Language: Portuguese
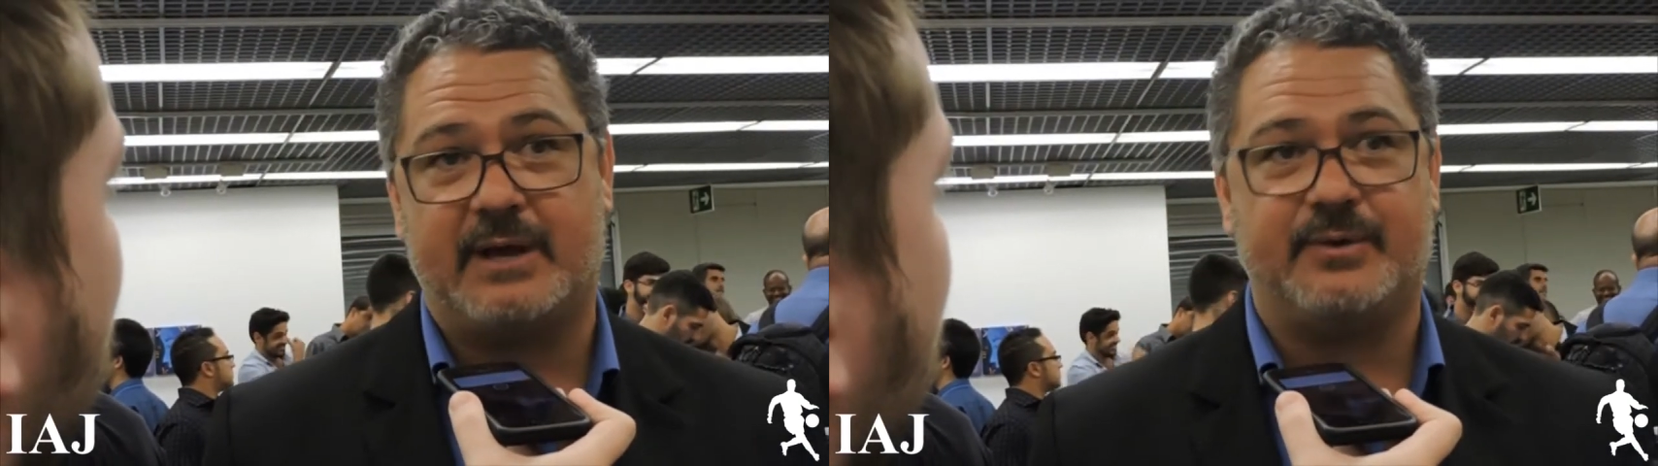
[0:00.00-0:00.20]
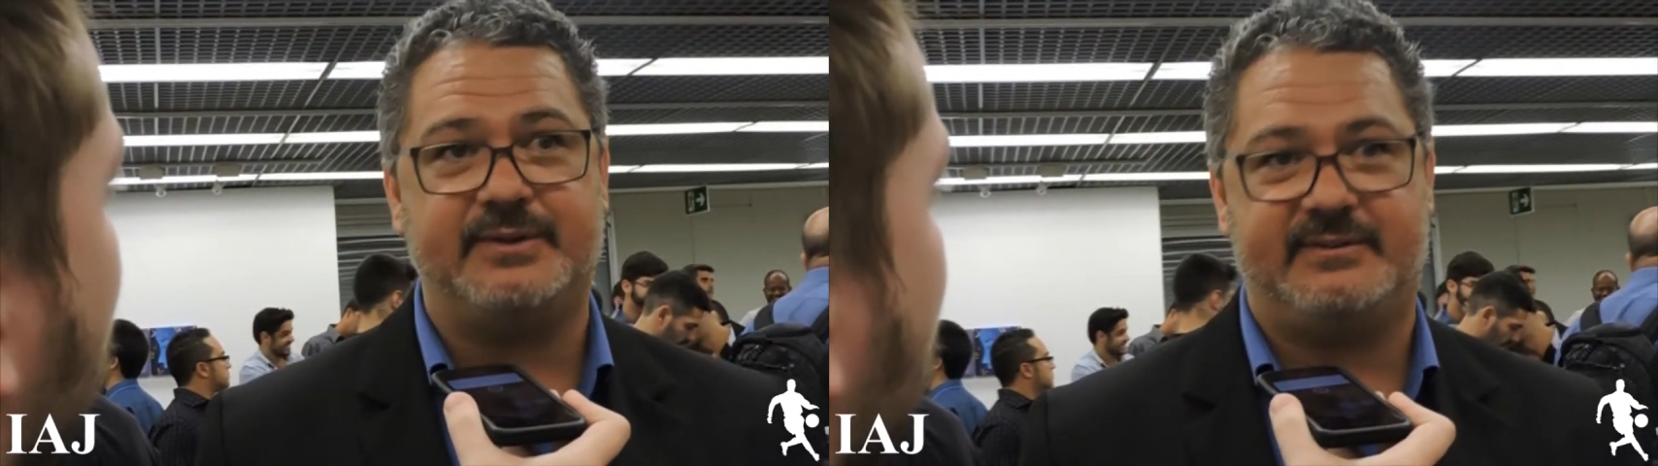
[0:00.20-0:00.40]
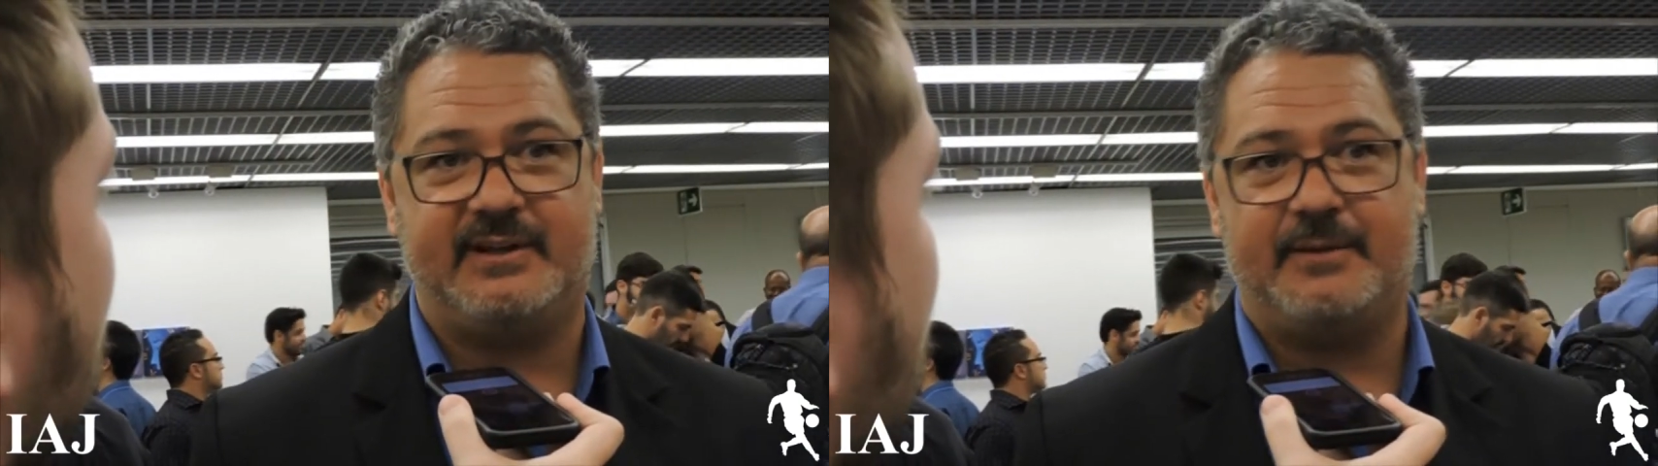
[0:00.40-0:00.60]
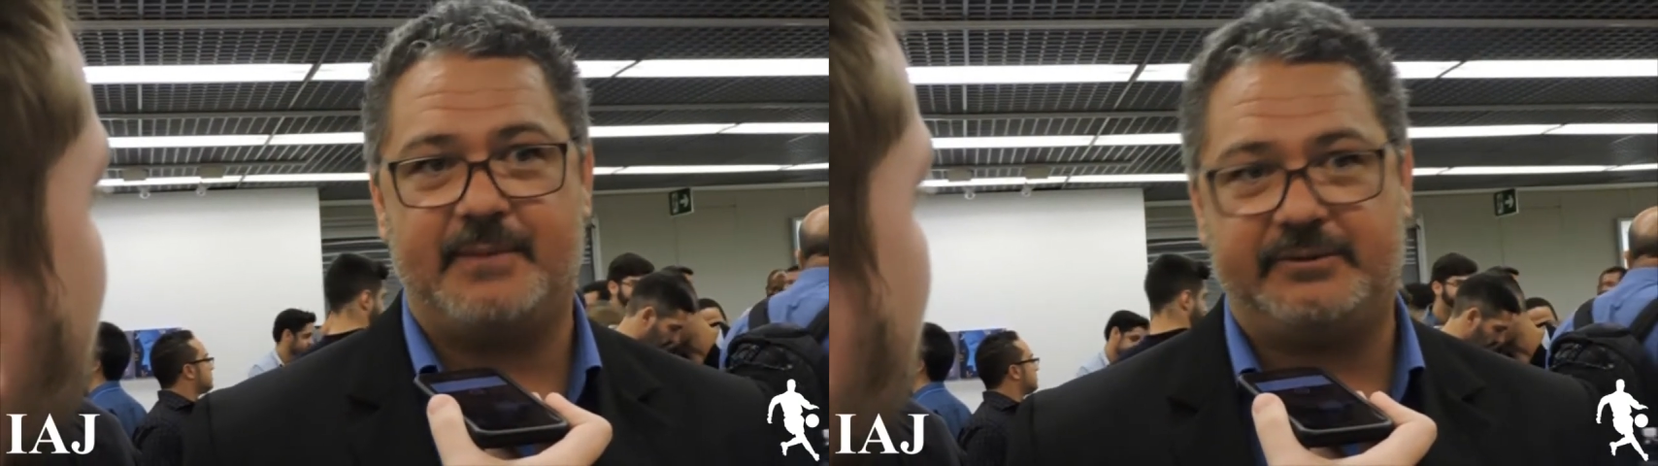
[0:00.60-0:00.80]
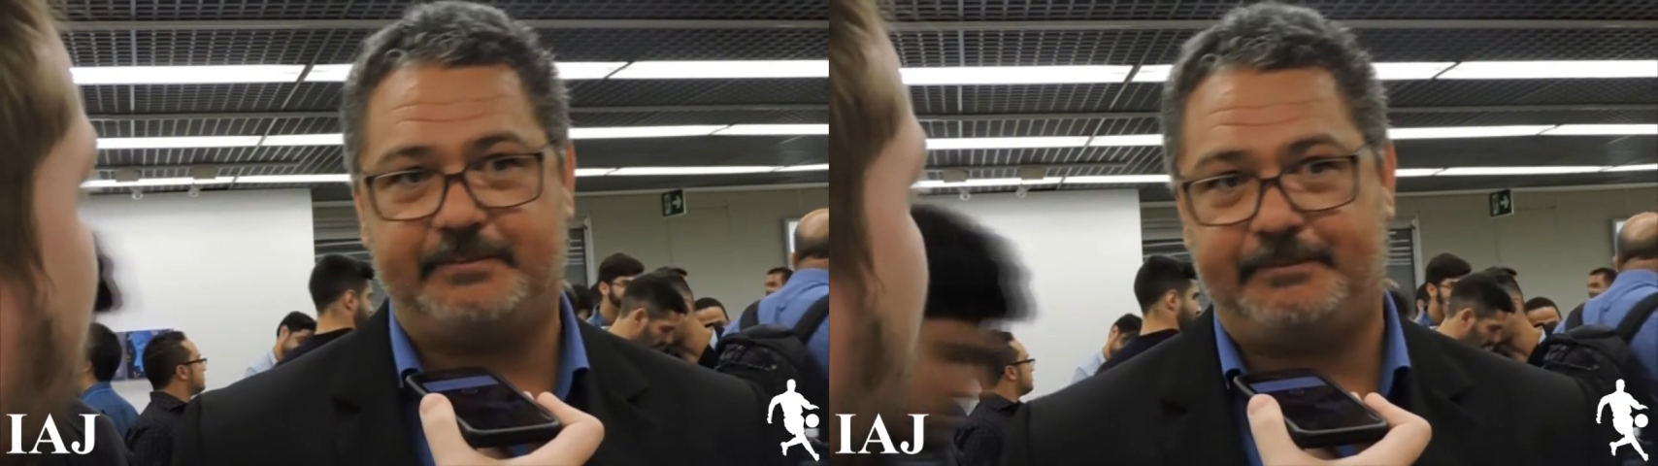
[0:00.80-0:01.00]
tudo que
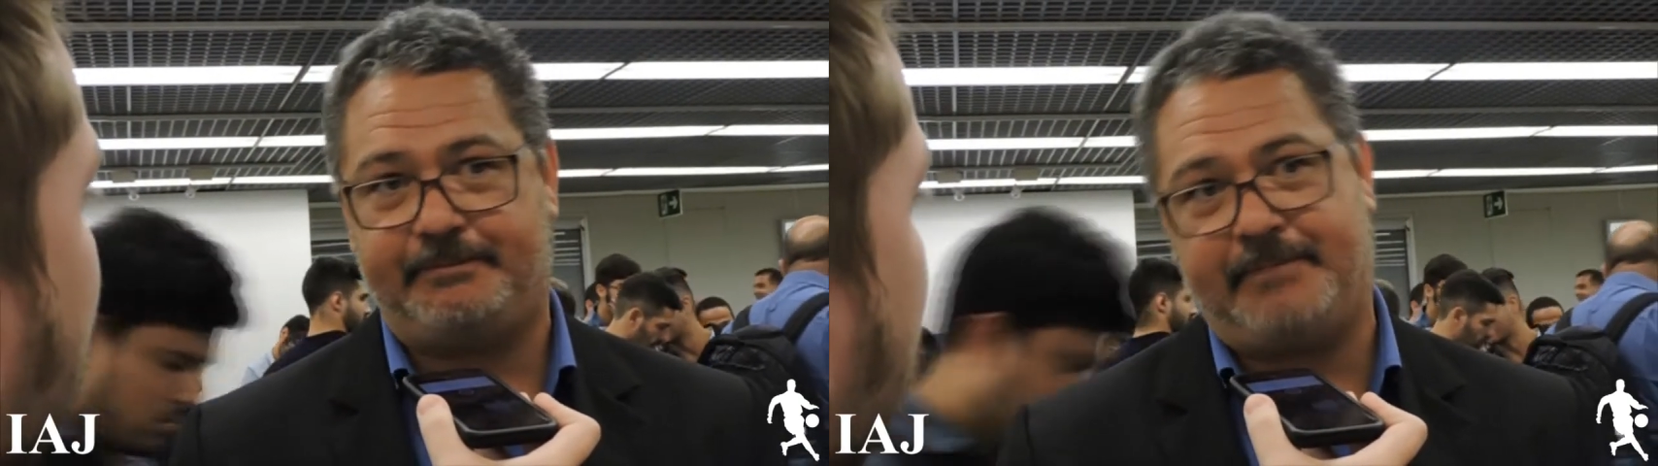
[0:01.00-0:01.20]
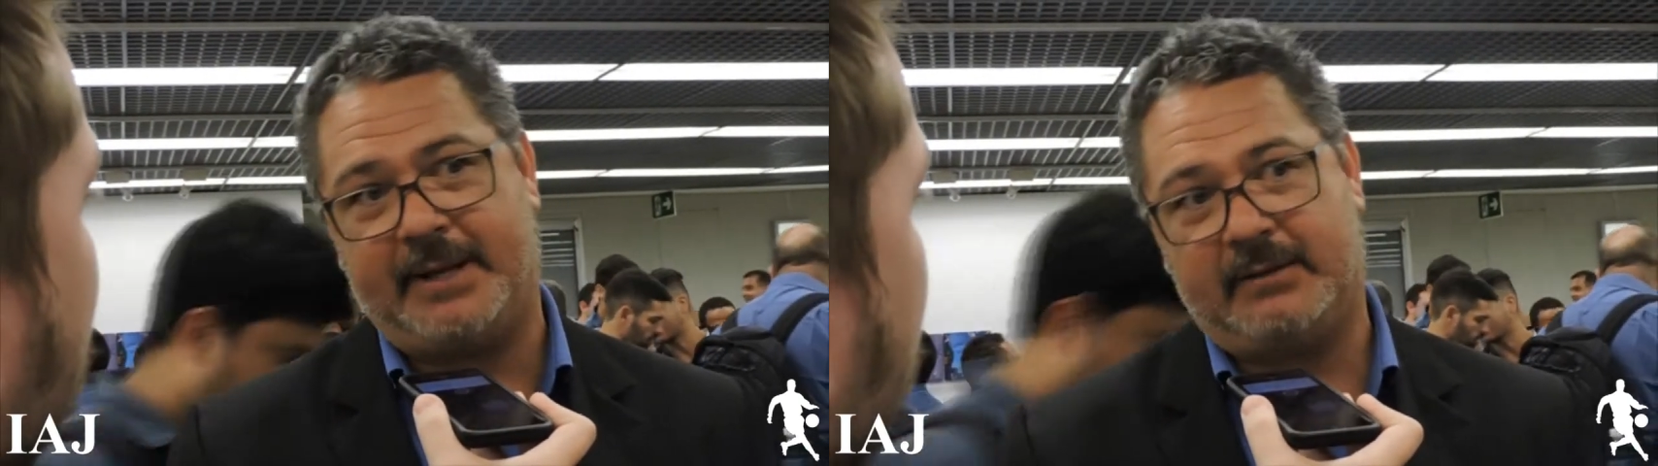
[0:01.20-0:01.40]
aconteceu, mas